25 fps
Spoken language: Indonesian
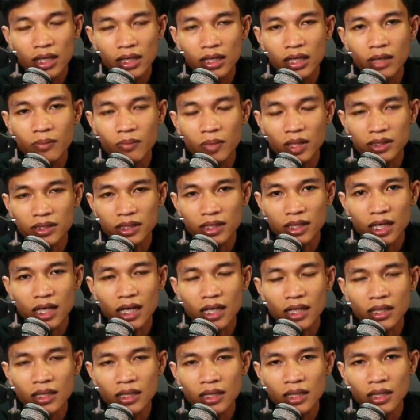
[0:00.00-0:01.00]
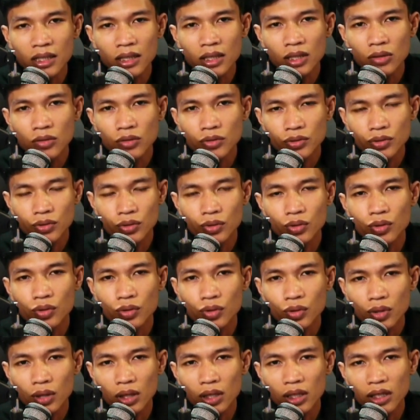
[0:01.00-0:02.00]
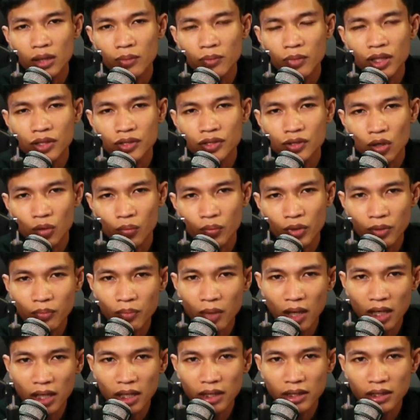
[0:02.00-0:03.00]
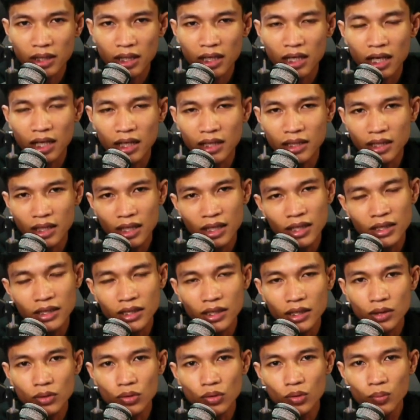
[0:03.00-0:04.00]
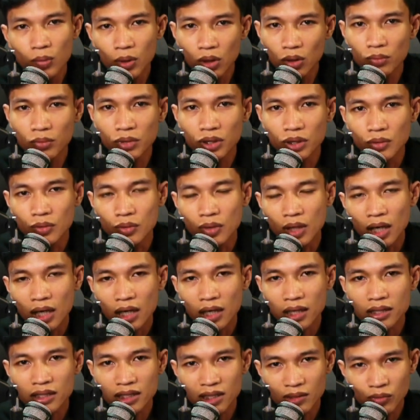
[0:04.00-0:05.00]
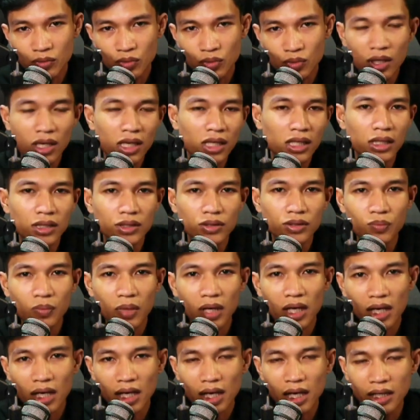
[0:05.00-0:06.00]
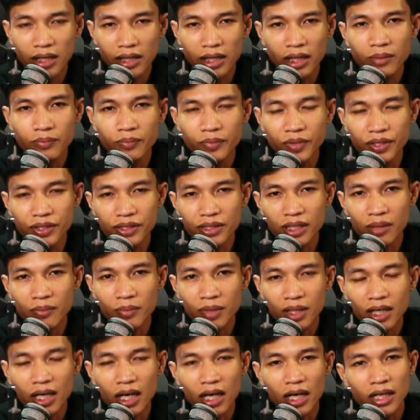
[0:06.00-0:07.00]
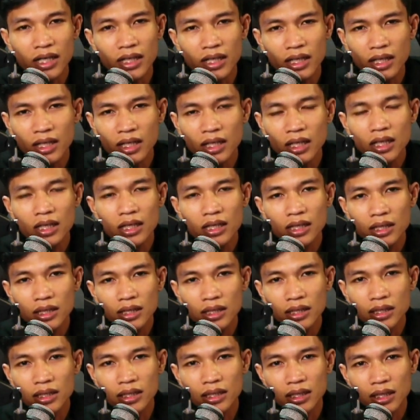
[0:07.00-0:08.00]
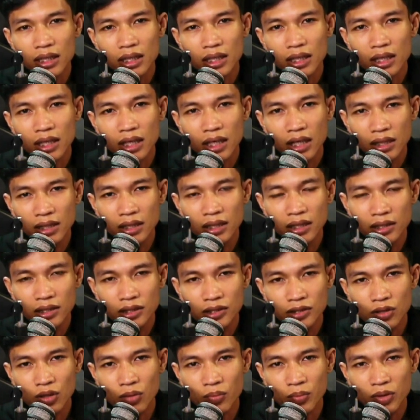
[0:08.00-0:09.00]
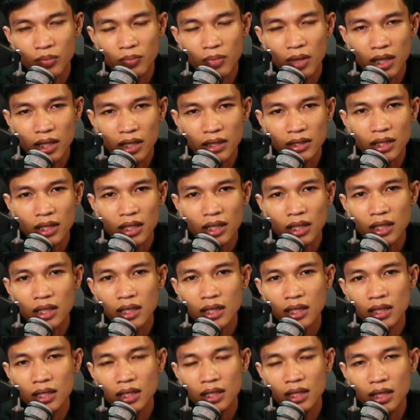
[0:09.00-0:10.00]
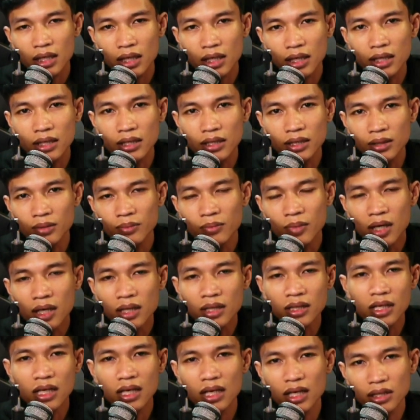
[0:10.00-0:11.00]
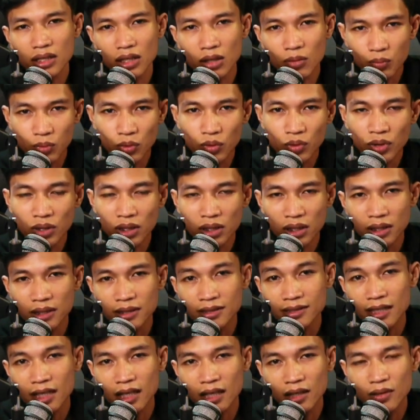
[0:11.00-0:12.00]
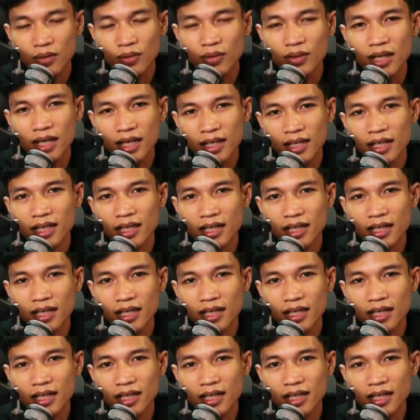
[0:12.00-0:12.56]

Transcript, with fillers: Dan pastikan untuk limit Shopee Paylater kalian itu belum digunakan semua supaya kalian bisa menarik eh, kredit Shopee Paylater ke rekening bank ataupun ke saldo dana.